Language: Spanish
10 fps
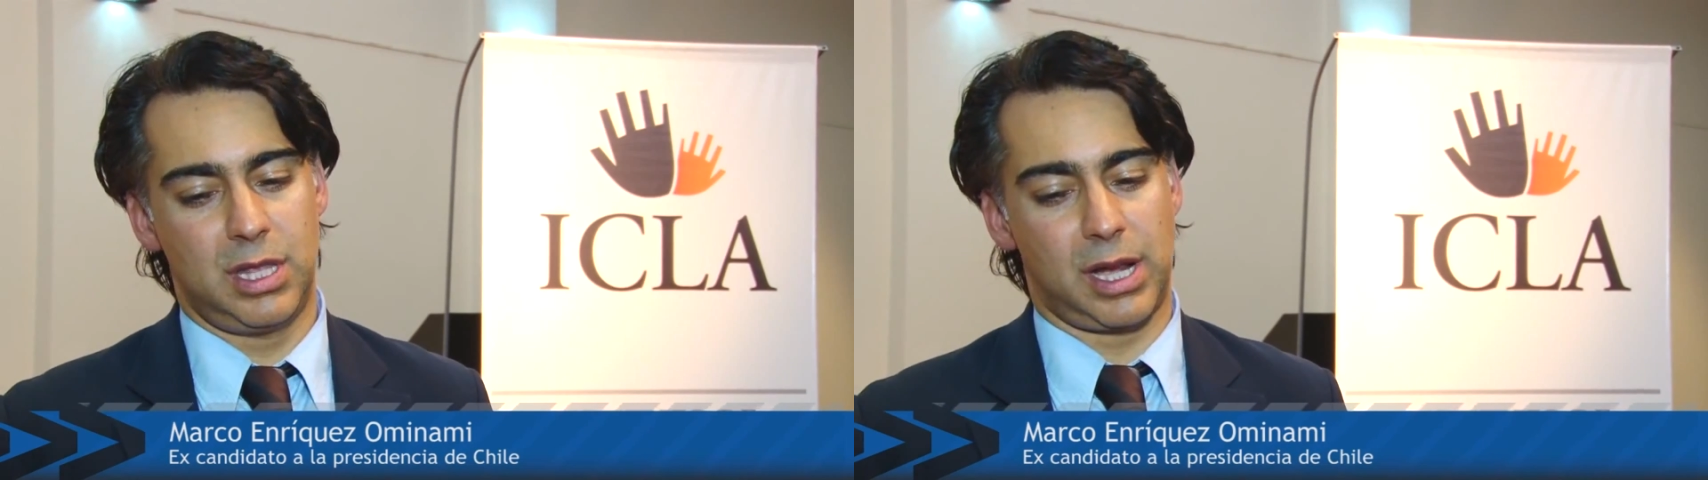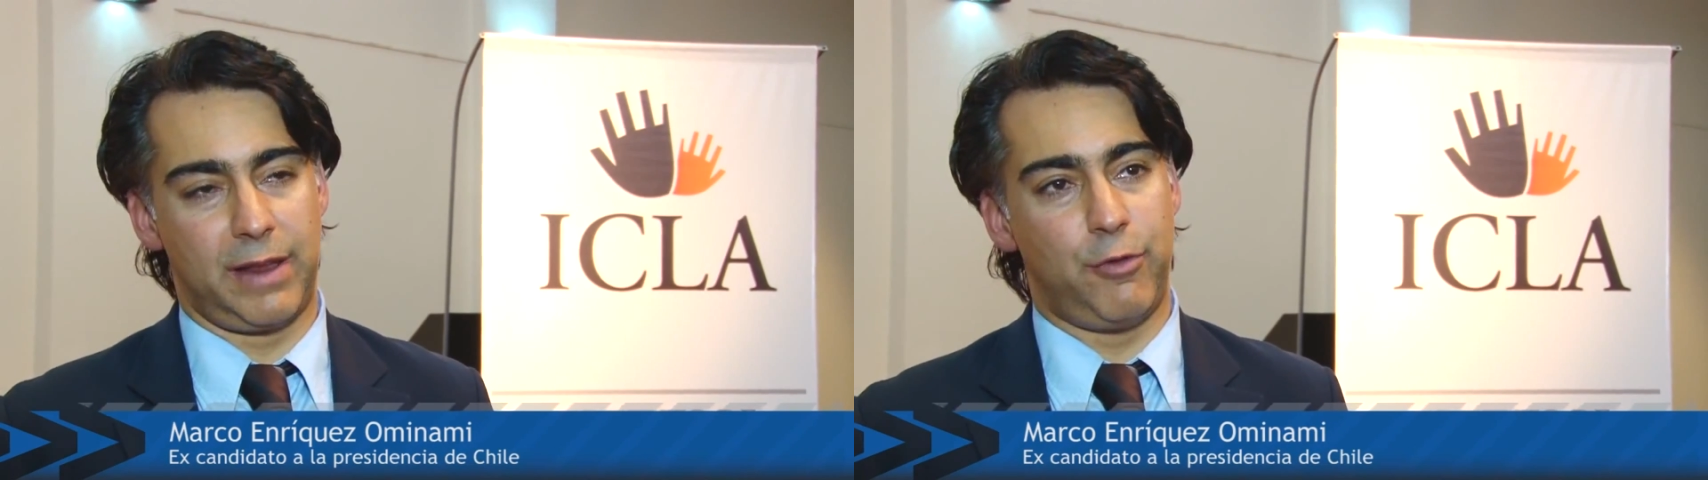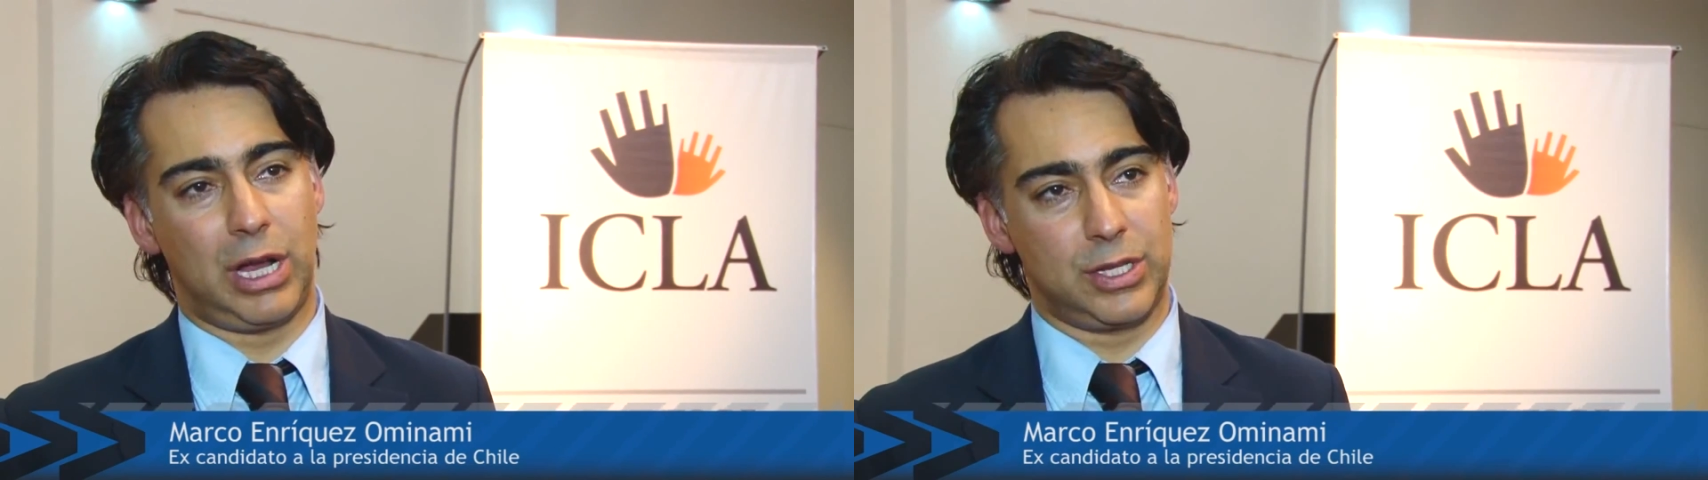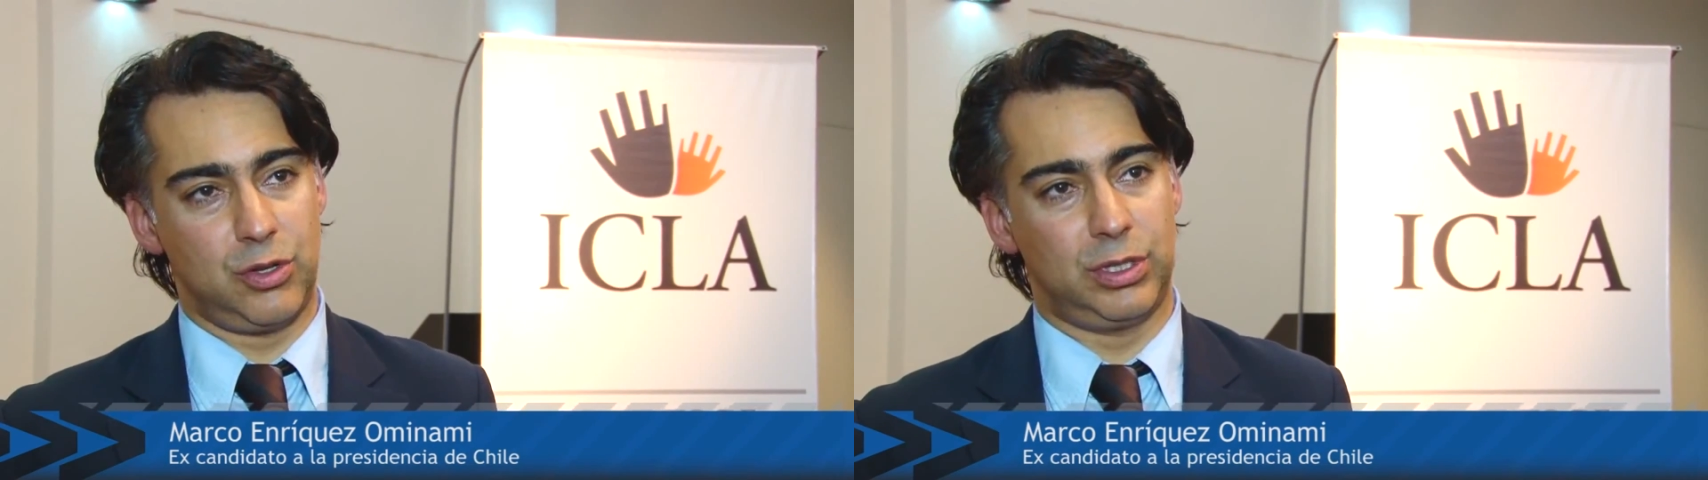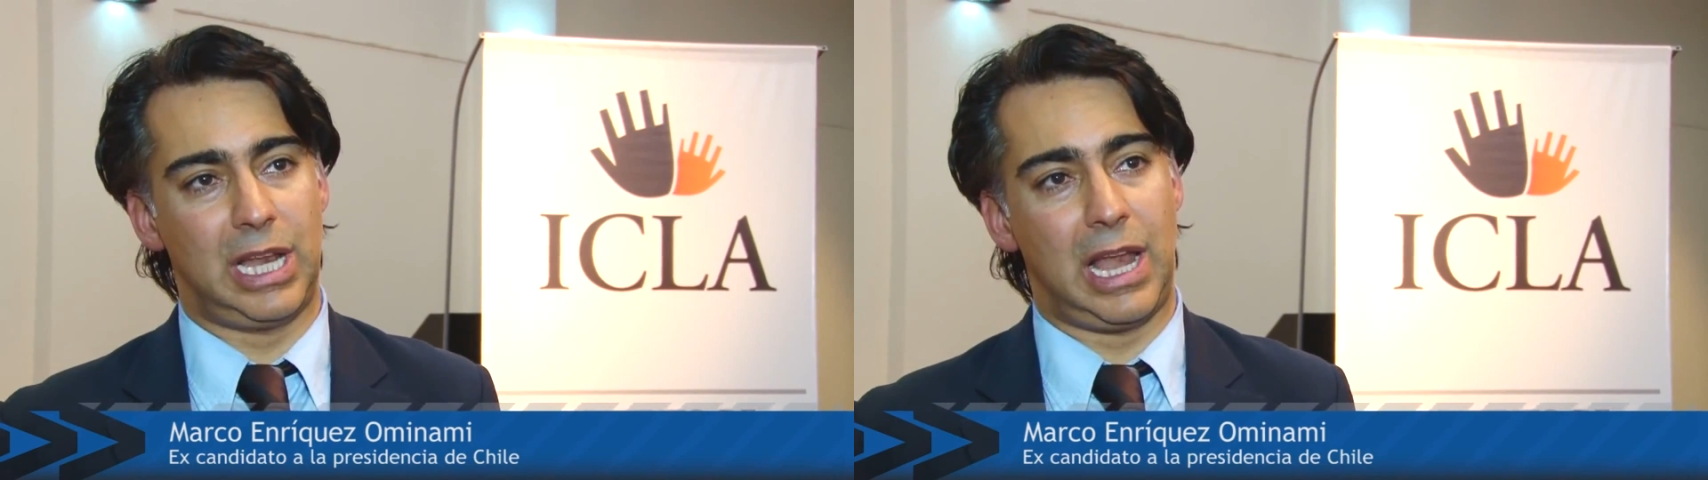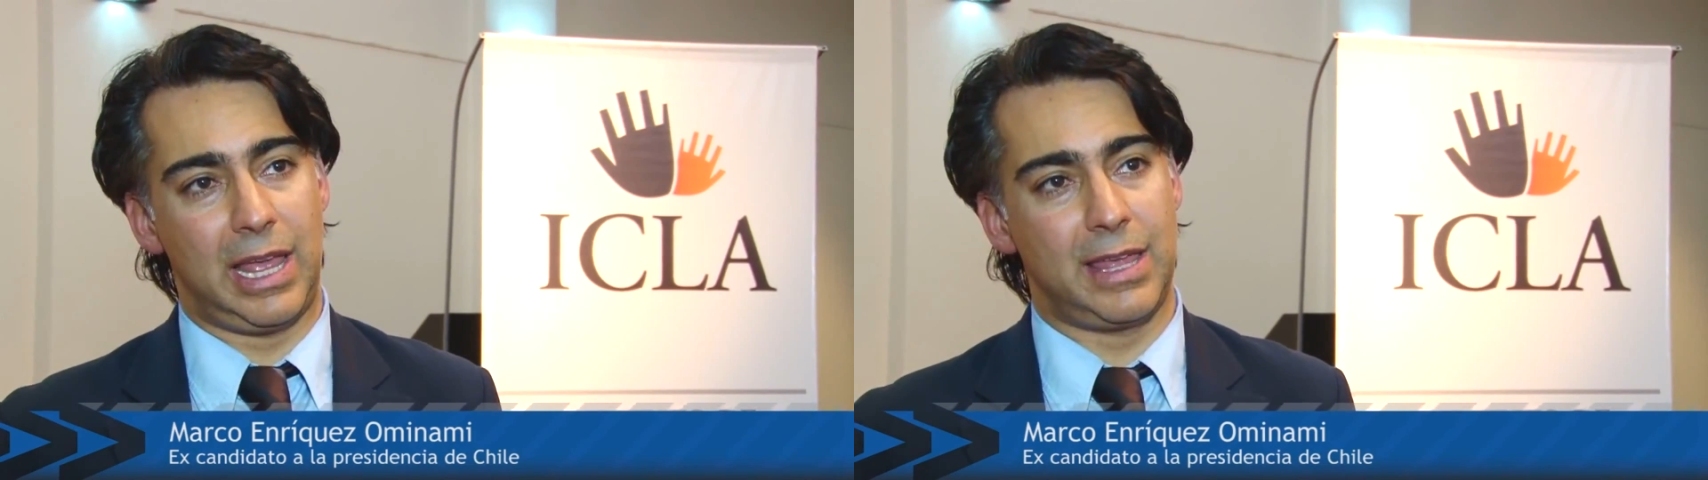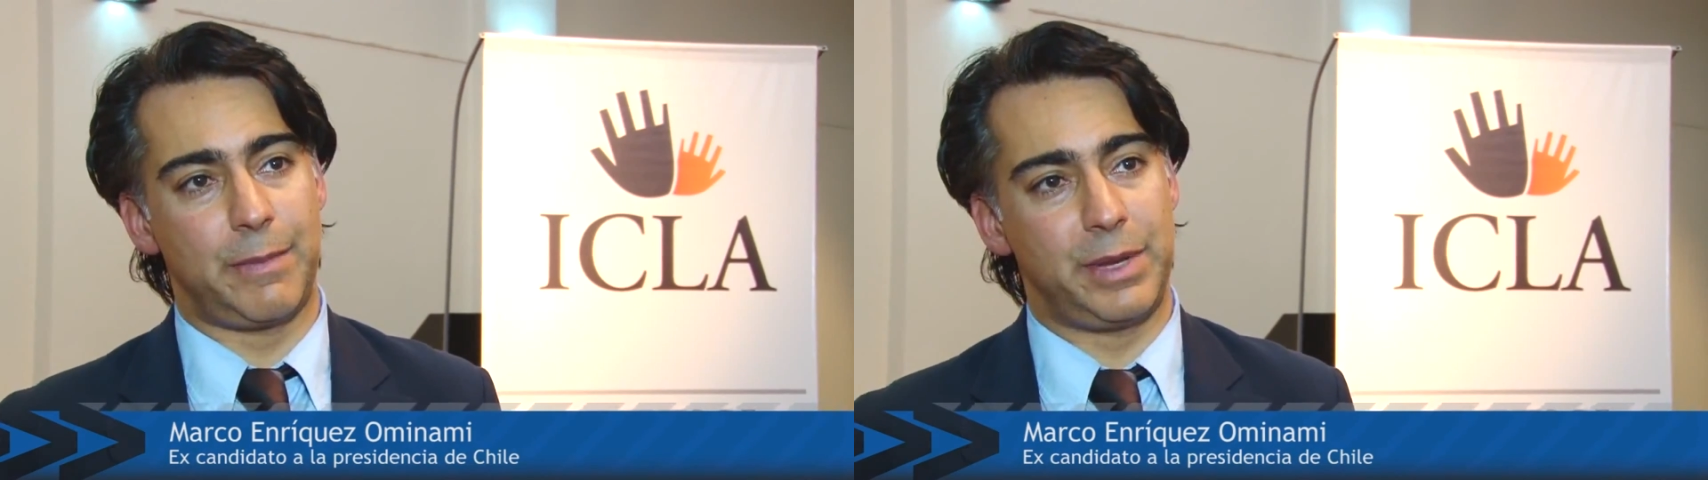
de revocación de las leyes de